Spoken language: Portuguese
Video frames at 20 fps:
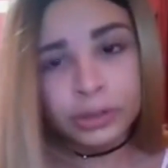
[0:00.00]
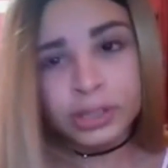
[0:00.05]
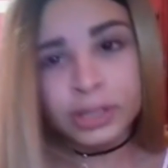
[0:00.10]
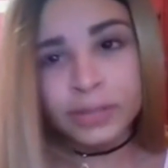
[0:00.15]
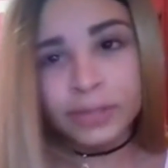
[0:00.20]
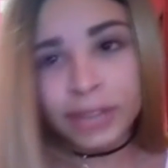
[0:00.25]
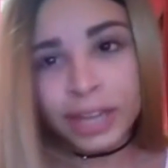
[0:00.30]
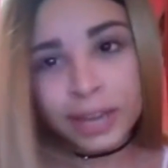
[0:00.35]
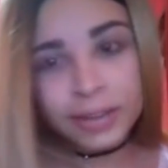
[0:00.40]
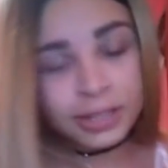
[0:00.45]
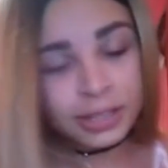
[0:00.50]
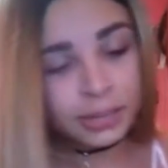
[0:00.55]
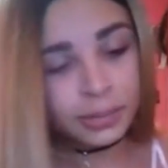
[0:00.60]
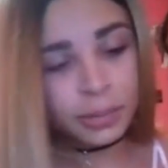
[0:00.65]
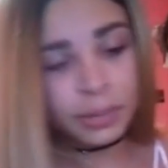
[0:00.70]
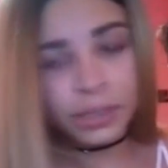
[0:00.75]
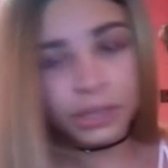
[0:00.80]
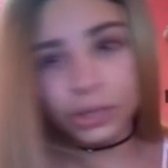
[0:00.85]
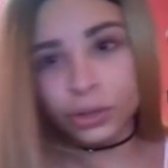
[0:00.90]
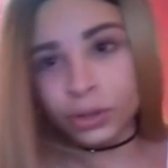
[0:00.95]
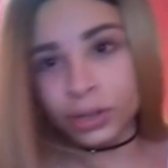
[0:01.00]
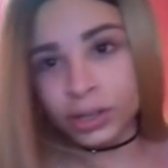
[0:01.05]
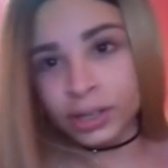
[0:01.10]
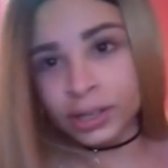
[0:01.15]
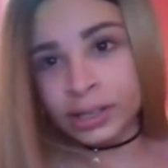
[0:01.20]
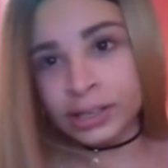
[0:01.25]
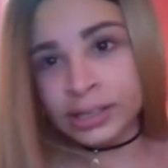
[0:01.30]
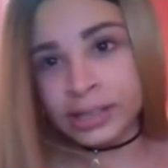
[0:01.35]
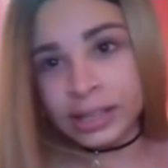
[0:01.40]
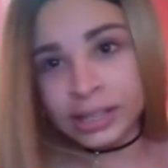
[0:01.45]
Inclusive, quem já me beijou
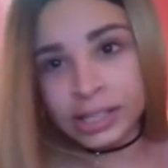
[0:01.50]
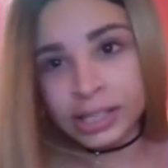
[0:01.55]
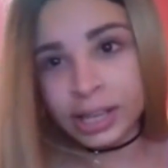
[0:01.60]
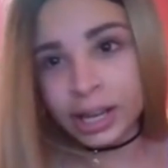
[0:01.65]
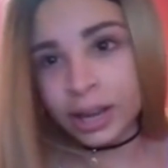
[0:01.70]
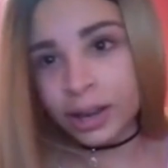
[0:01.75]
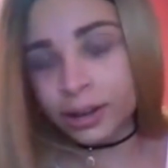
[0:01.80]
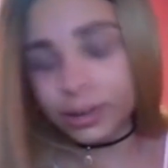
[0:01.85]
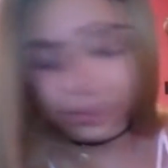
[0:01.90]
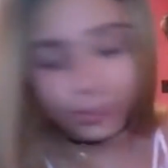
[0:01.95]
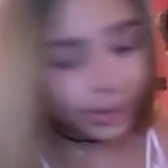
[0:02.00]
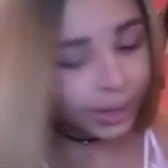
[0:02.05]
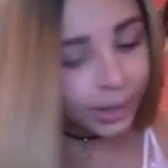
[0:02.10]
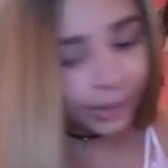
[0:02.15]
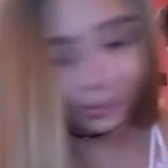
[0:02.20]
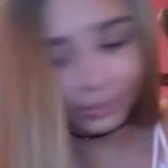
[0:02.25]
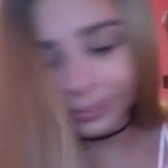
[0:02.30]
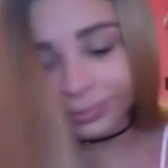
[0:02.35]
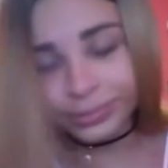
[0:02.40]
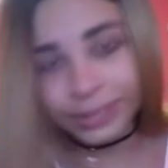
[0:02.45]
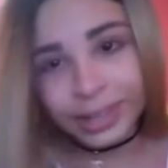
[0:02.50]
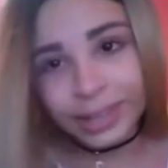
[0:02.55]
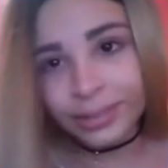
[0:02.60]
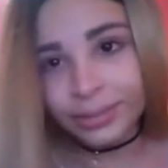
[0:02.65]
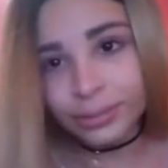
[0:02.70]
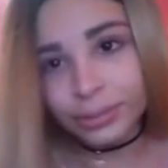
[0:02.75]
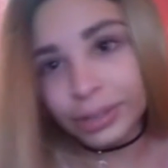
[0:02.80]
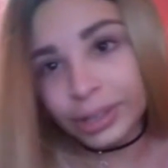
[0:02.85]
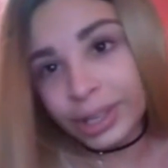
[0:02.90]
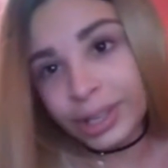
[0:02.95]
e quiser deixar uma,
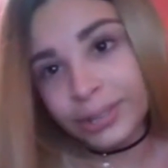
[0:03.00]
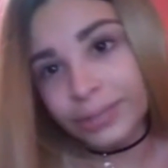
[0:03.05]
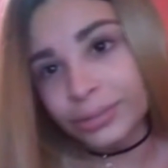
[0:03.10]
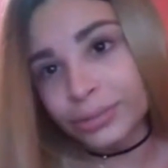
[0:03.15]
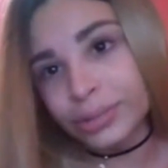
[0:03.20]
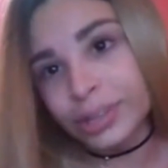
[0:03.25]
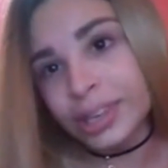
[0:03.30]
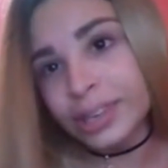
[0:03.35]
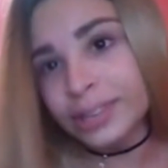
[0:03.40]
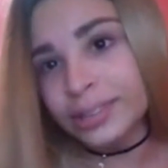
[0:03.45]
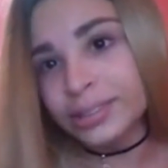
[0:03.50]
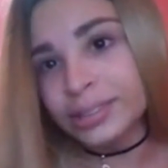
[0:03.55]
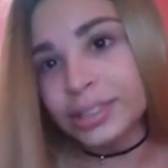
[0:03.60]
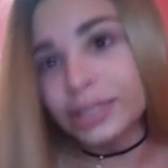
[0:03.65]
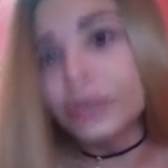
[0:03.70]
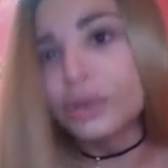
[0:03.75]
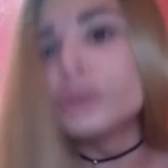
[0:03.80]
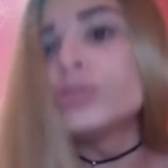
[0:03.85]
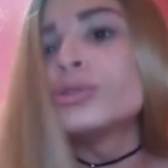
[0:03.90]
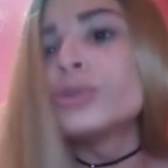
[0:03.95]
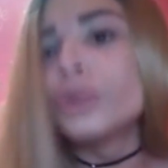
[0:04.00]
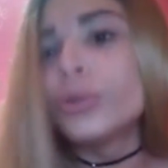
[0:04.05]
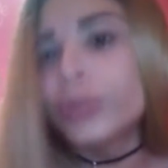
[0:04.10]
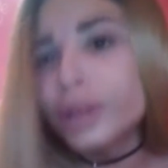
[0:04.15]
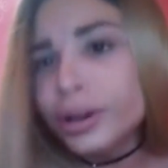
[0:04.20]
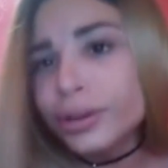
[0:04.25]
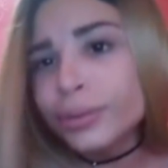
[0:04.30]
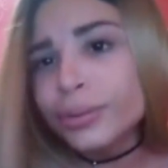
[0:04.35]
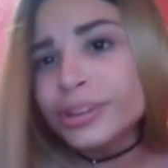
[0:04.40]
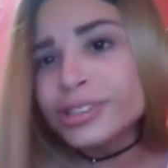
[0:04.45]
né, enfim, não sei se gostou
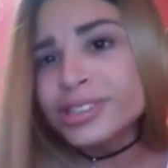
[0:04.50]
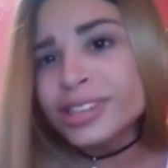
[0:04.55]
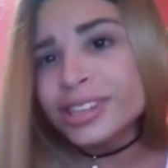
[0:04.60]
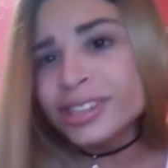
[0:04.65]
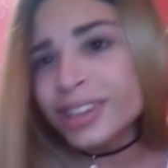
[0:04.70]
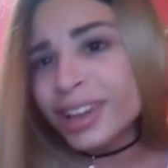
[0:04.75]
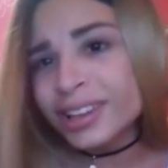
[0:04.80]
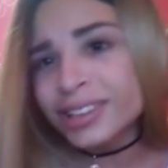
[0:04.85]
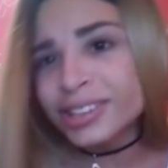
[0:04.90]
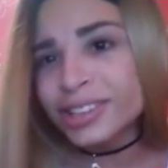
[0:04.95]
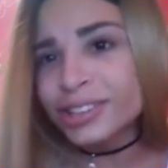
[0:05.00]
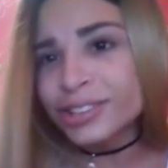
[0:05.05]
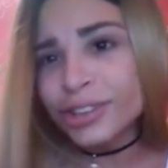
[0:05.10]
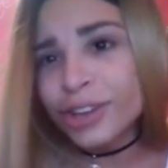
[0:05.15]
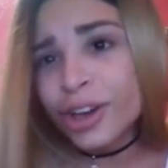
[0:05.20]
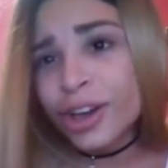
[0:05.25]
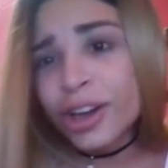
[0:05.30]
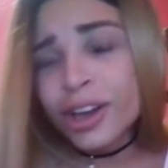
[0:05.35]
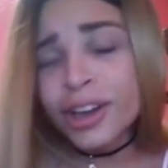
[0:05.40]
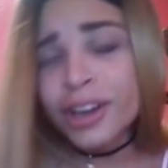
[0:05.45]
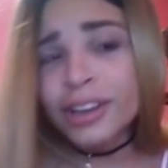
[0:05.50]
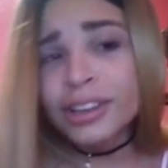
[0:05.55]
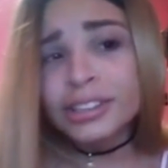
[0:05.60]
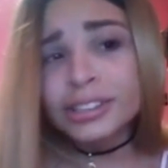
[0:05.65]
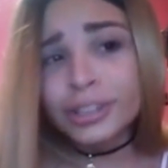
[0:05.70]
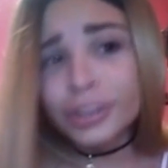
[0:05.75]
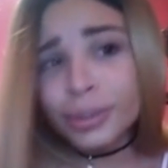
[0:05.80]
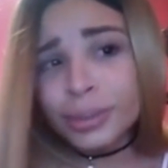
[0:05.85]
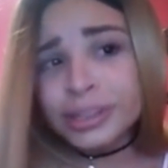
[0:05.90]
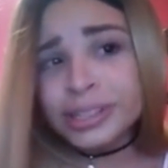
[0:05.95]
ou não, pode deixar, gente
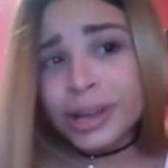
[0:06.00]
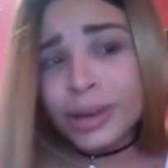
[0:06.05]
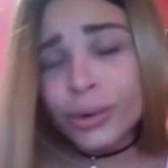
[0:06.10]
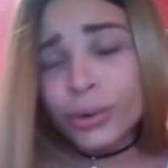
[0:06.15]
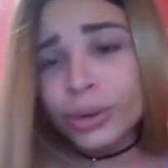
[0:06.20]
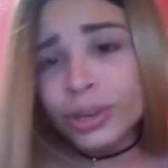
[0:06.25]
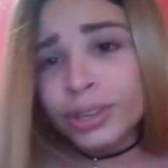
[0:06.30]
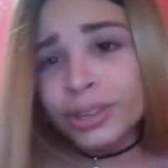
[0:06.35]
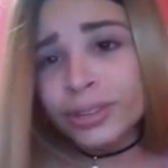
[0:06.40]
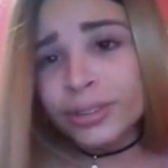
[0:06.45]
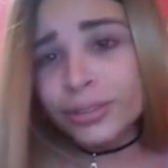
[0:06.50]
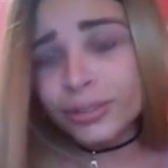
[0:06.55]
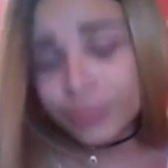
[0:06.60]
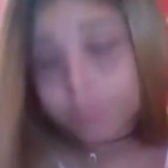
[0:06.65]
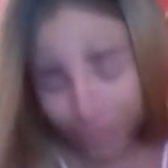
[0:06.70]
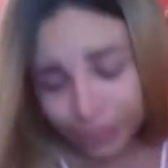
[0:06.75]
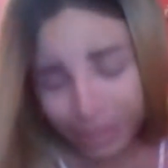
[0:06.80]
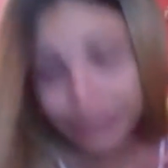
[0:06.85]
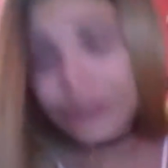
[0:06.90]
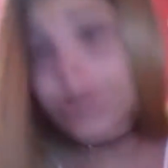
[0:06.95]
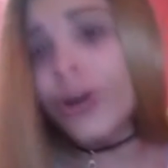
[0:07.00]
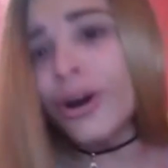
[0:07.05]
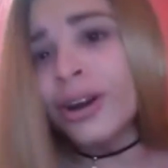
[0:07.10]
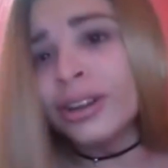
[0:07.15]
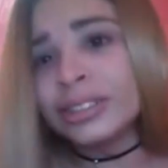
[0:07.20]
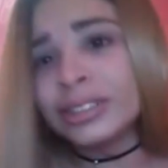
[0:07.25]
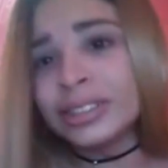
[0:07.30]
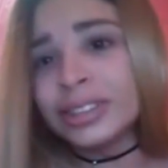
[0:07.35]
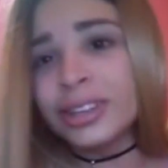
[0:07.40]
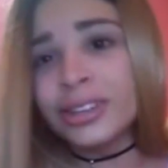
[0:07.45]
se eu beijar ruim, eu
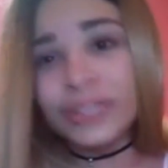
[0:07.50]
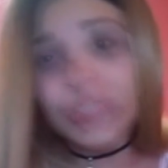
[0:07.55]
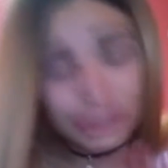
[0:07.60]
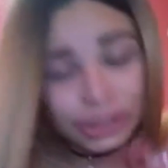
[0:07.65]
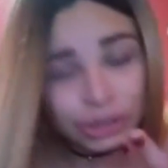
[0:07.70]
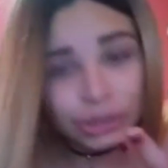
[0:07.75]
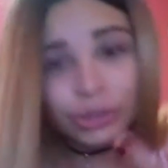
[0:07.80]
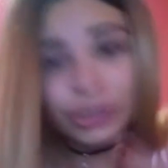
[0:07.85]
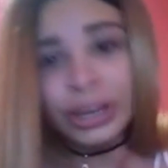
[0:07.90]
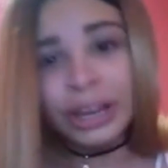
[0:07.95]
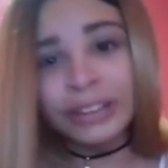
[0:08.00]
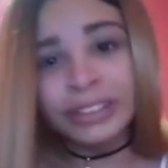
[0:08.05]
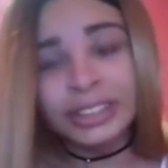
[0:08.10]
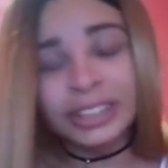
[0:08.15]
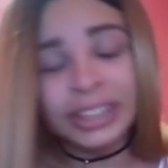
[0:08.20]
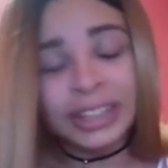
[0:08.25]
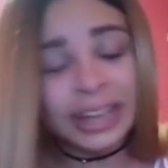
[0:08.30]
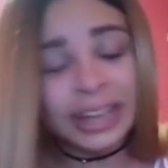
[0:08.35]
melhor, entendeu? Eu vejo um tutorial na